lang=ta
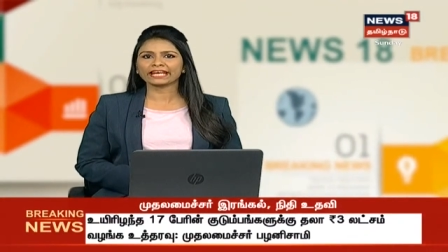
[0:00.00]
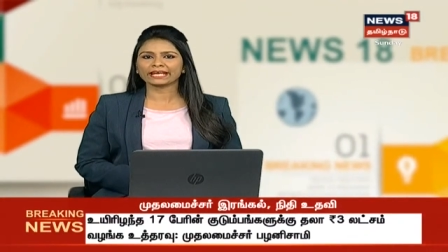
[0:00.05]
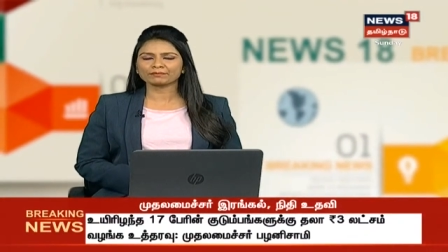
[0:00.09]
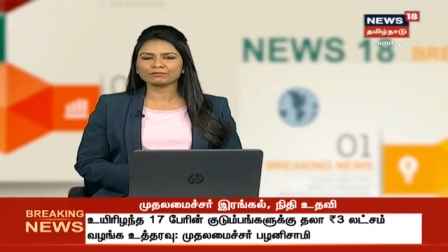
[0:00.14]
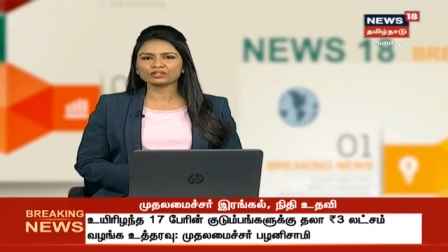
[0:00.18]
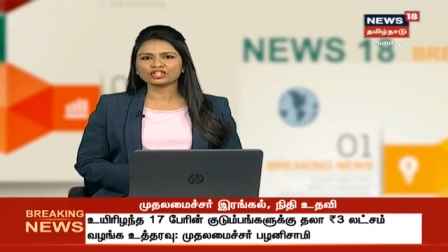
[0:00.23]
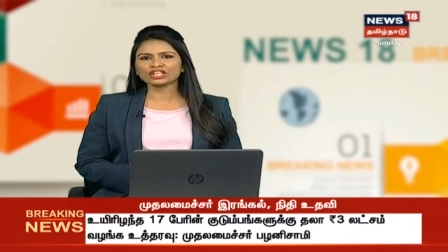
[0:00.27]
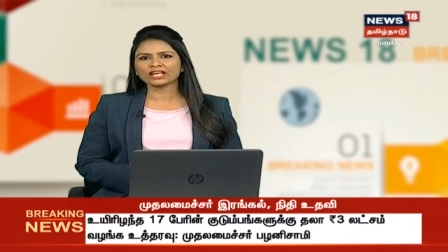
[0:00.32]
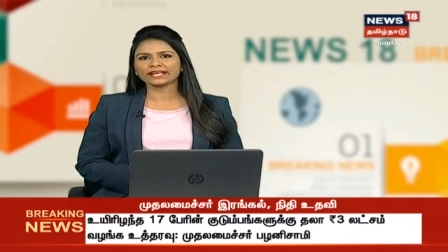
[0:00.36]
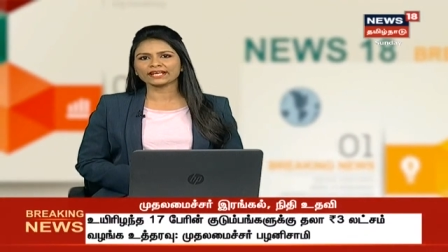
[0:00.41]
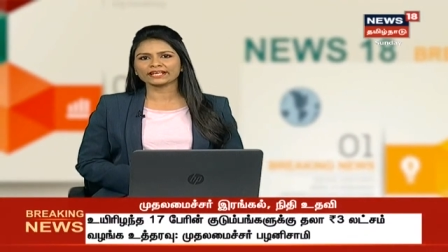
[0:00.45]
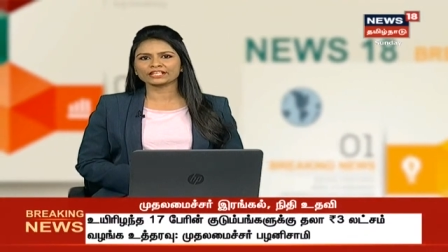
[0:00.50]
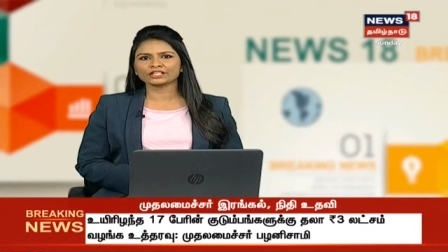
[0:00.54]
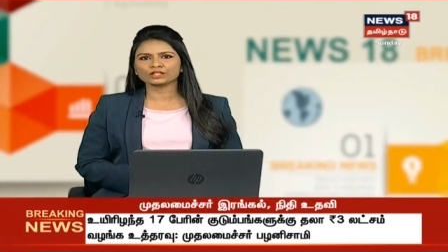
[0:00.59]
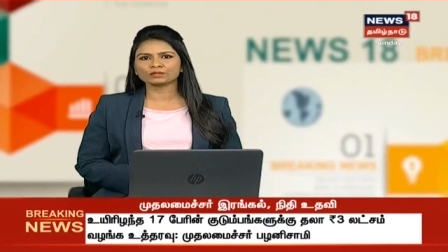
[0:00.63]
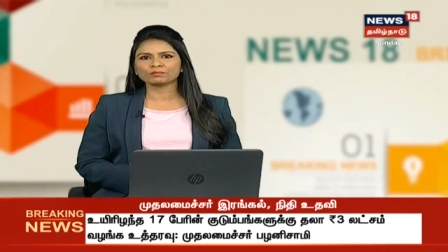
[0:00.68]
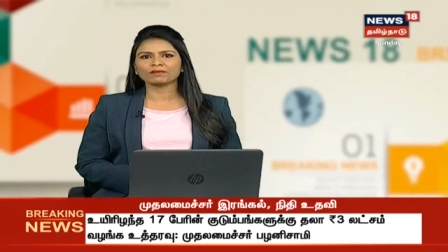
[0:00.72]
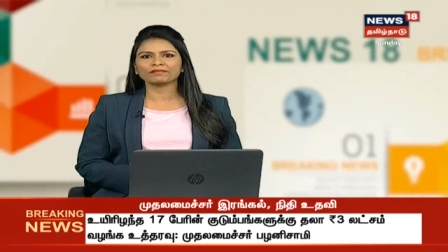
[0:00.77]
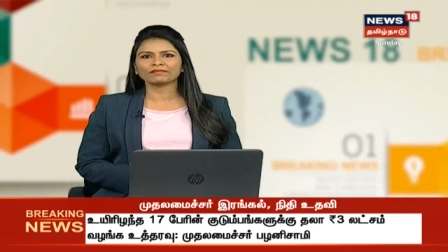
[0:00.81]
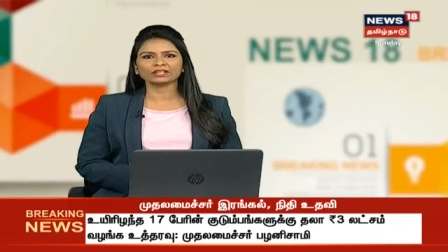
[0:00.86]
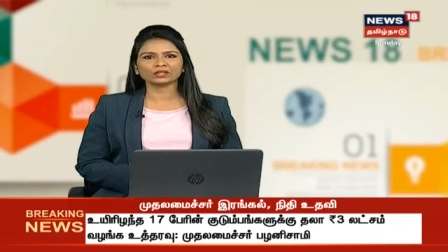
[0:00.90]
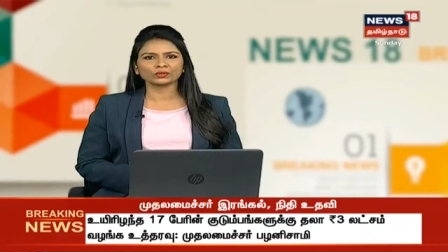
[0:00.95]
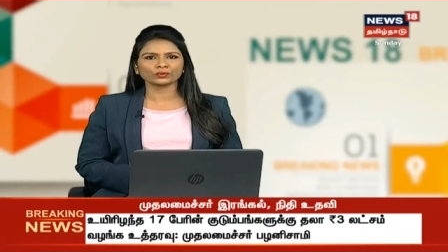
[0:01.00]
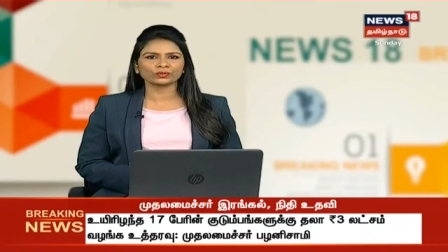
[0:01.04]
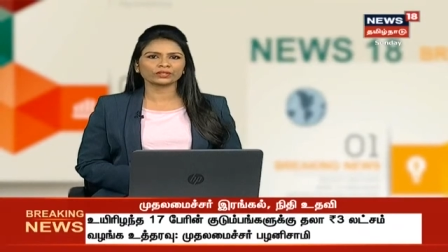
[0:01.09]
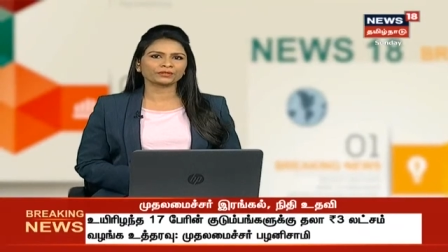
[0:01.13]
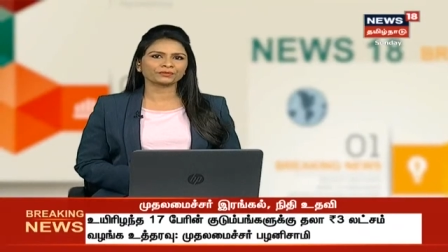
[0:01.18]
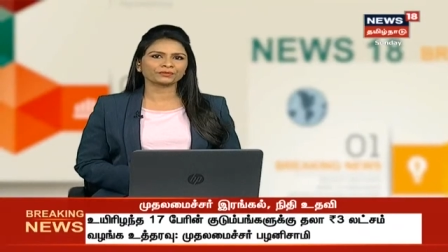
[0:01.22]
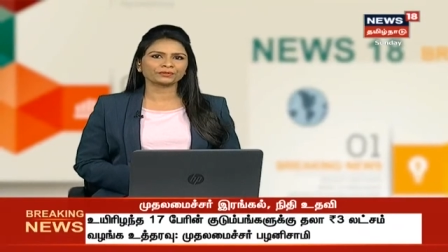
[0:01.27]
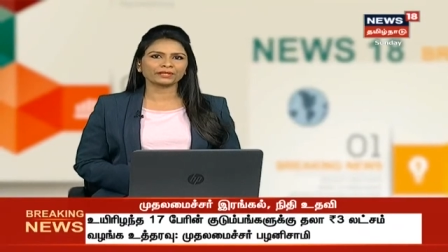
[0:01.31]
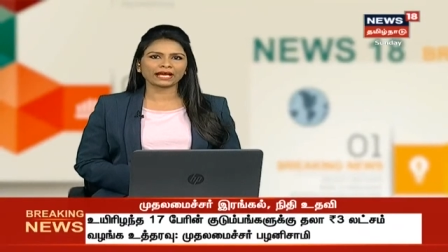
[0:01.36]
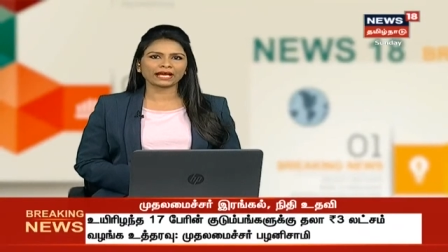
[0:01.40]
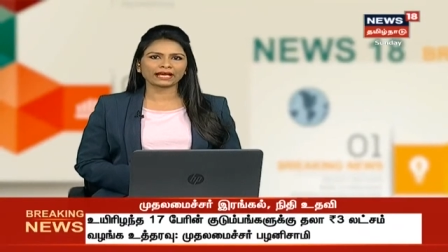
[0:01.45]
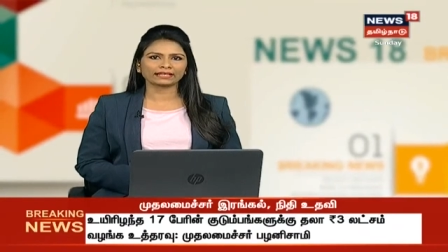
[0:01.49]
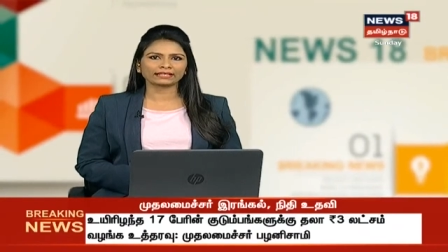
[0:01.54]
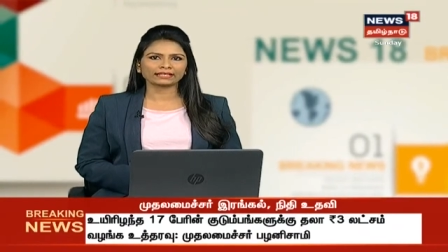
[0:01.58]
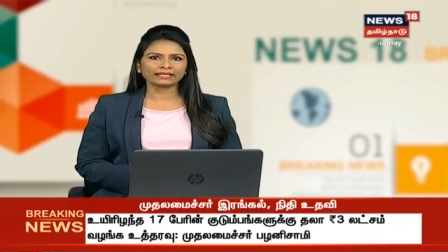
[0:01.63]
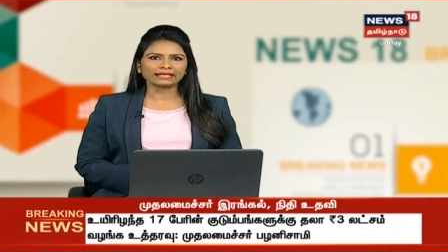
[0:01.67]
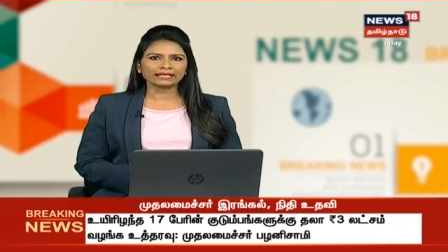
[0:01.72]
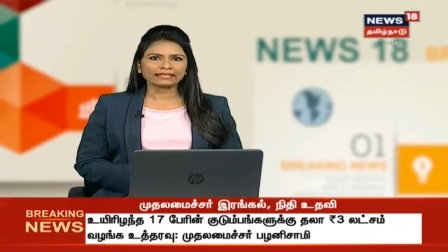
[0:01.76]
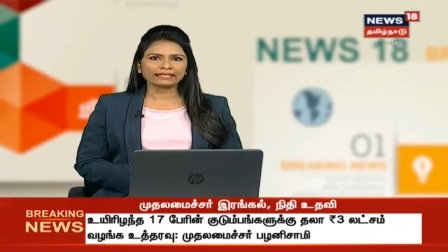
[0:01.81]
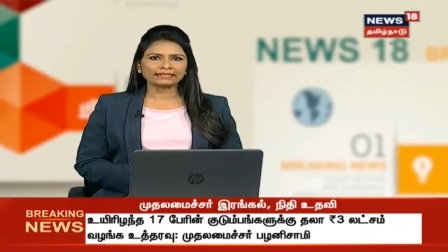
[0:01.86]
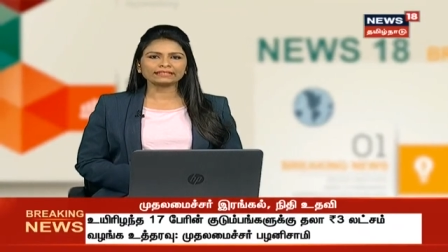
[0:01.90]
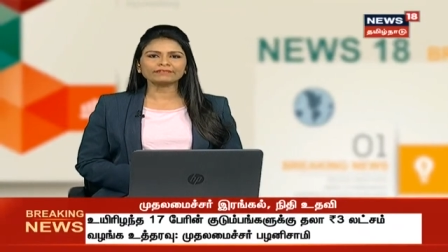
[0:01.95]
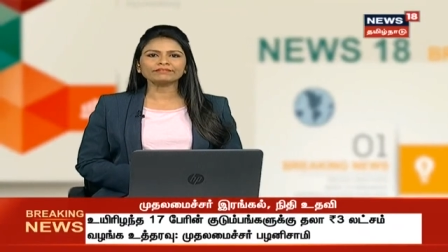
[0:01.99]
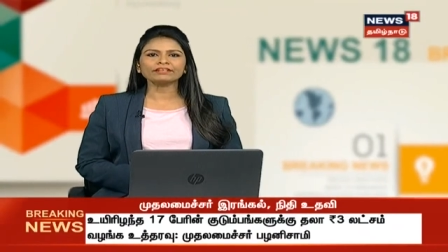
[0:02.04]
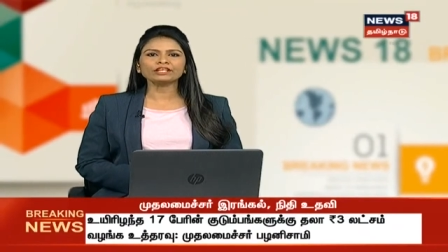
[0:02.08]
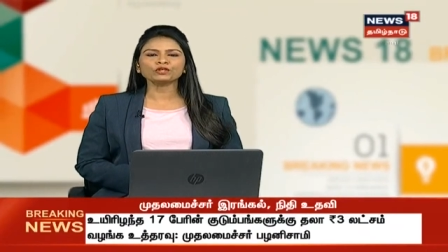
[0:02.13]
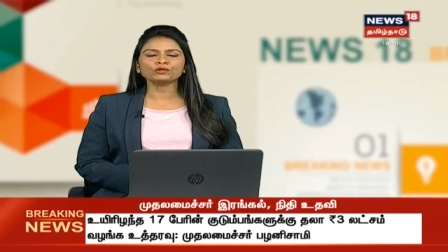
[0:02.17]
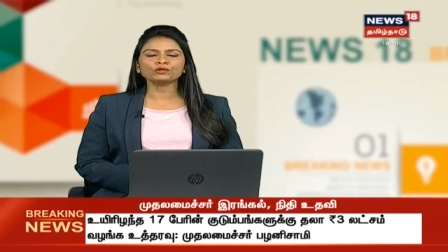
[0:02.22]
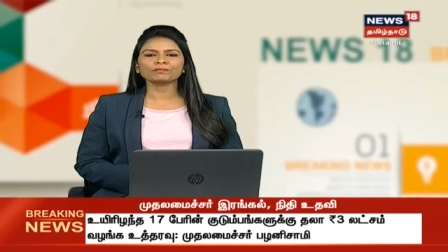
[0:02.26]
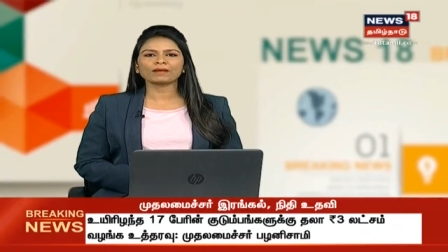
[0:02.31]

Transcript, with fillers: எம்ஜிஆர் என்றும் அவர் கூறியுள்ளார் திருவள்ளூர்